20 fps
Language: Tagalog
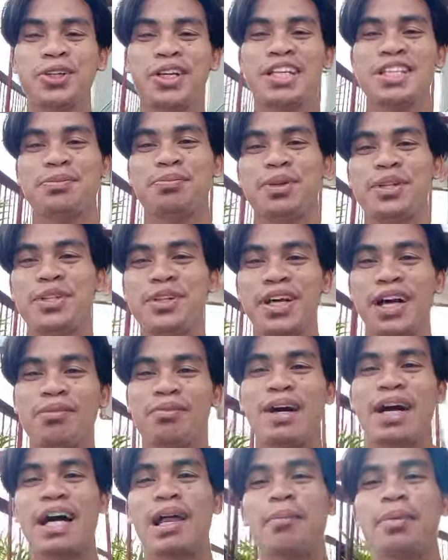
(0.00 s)
today's video nga
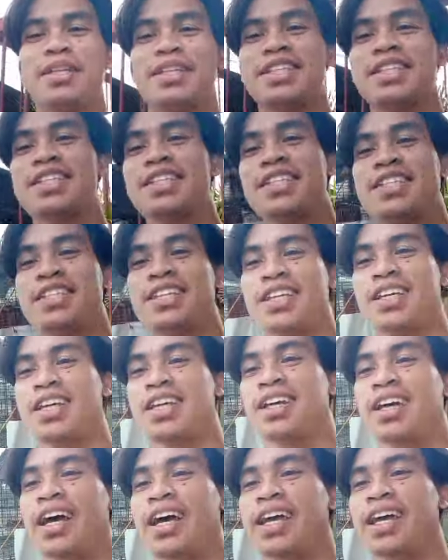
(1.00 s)
mga kapalids,
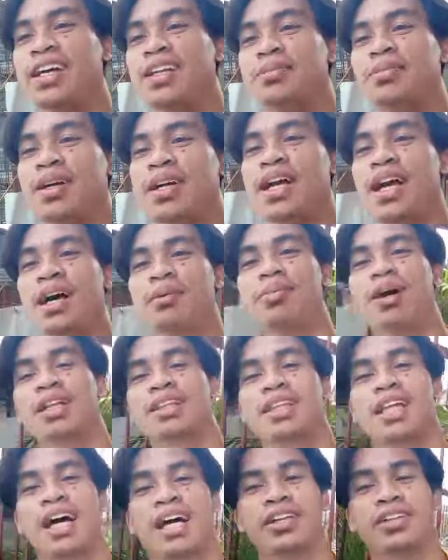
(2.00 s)
ayan
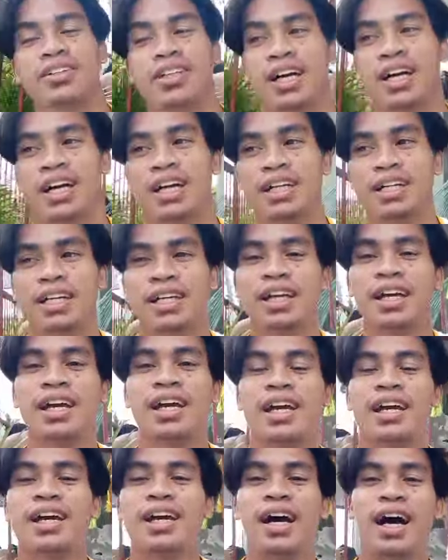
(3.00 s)
mag-aabang tayo ng
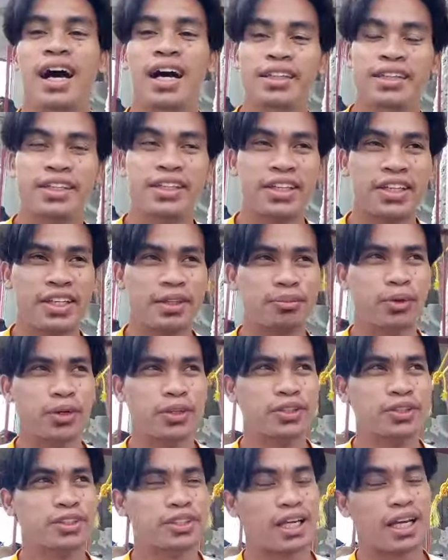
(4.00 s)
ating
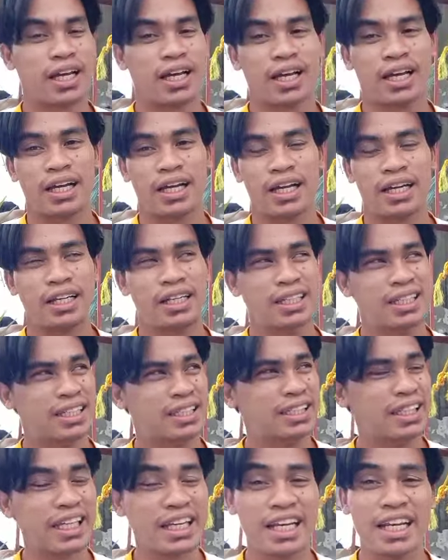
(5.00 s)
ibon sa
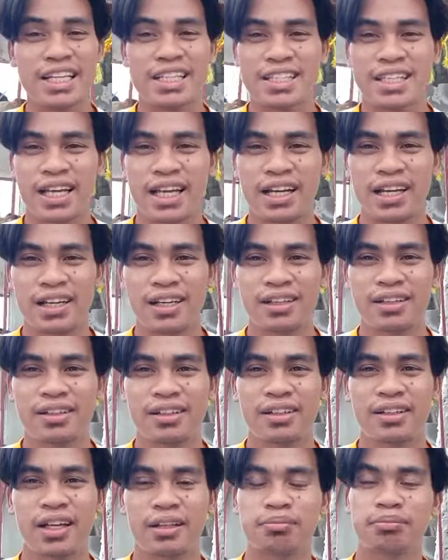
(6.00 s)
nirelease sa
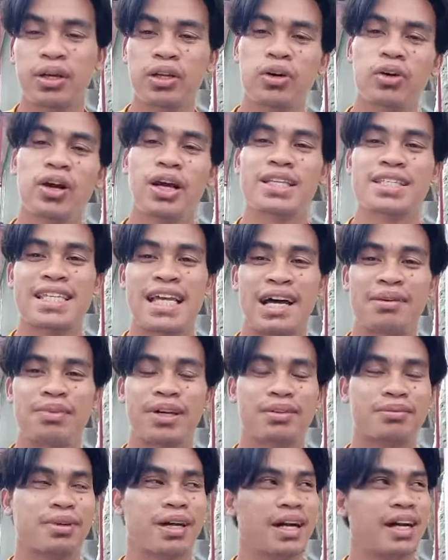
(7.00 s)
Katbalogan
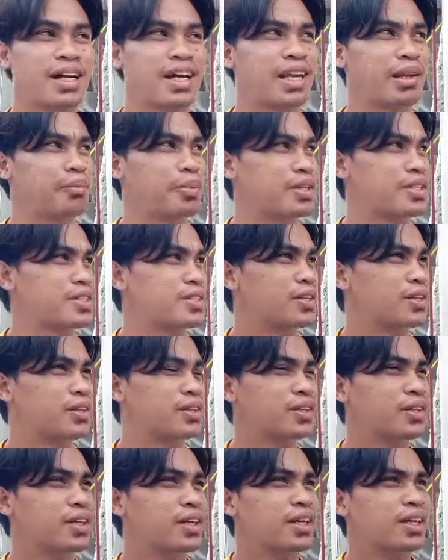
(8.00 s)
Summer mga kalapalids. No?
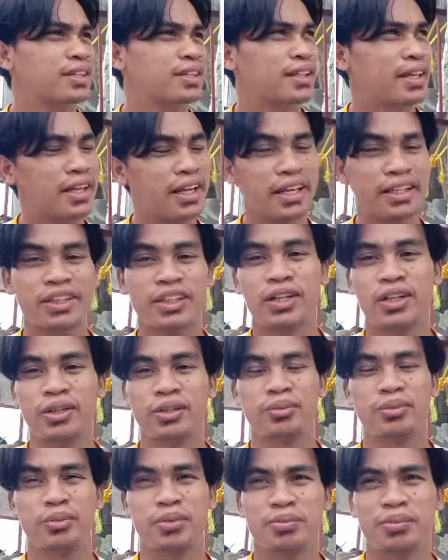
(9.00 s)
Then
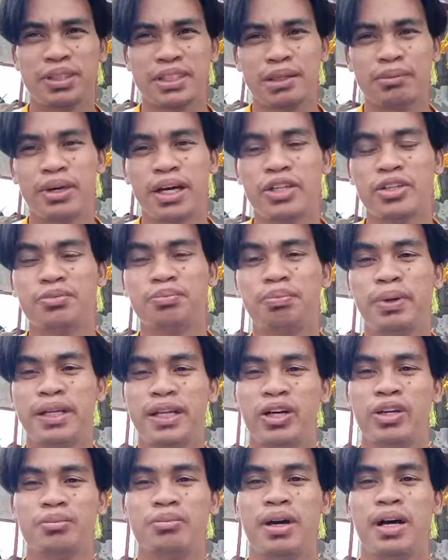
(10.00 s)
ito, masama yung
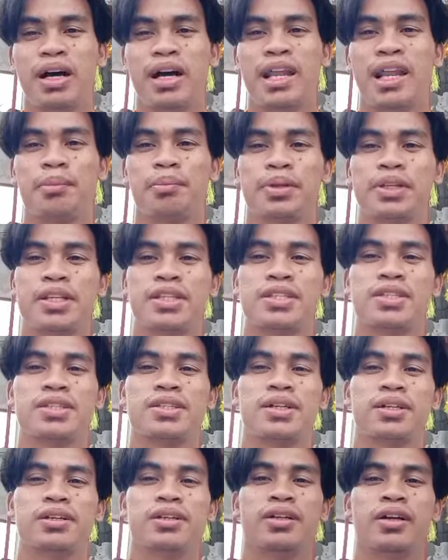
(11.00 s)
panahon mga
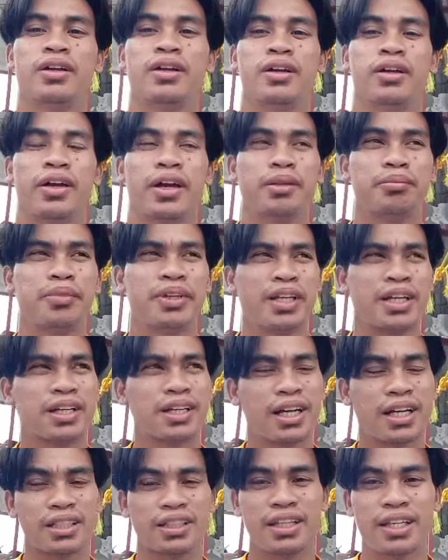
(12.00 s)
kalapalids. No? And may
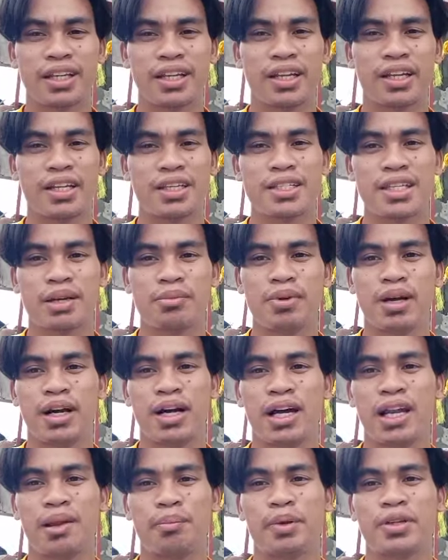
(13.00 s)
nag-clock na rin isa
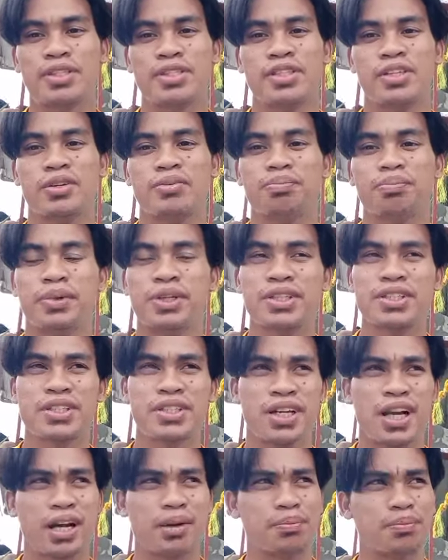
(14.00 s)
mga kalapalids yung
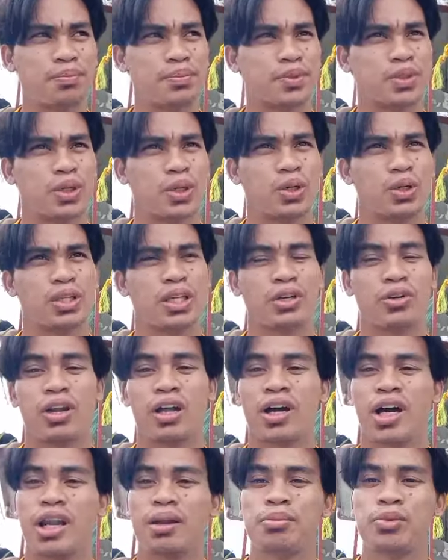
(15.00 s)
first drop. So di
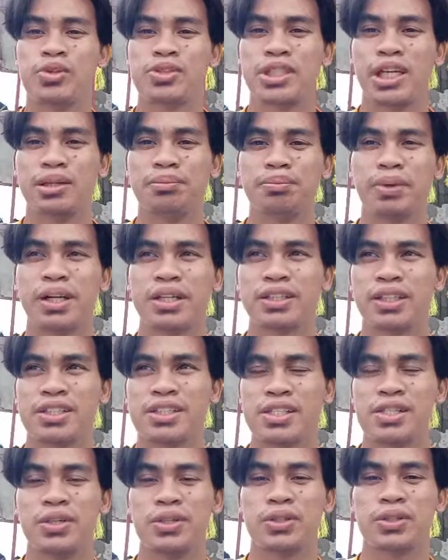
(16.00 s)
ko lang alam kung saan parte
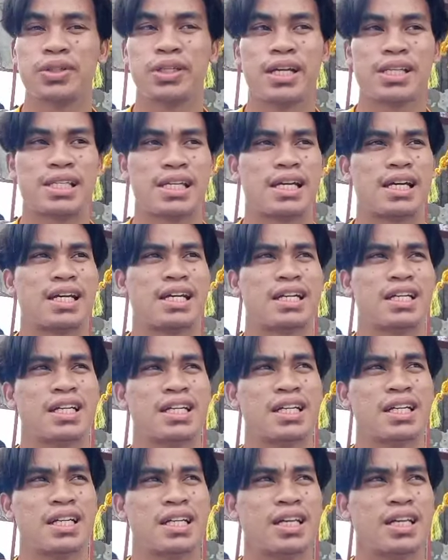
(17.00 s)
siguro nasa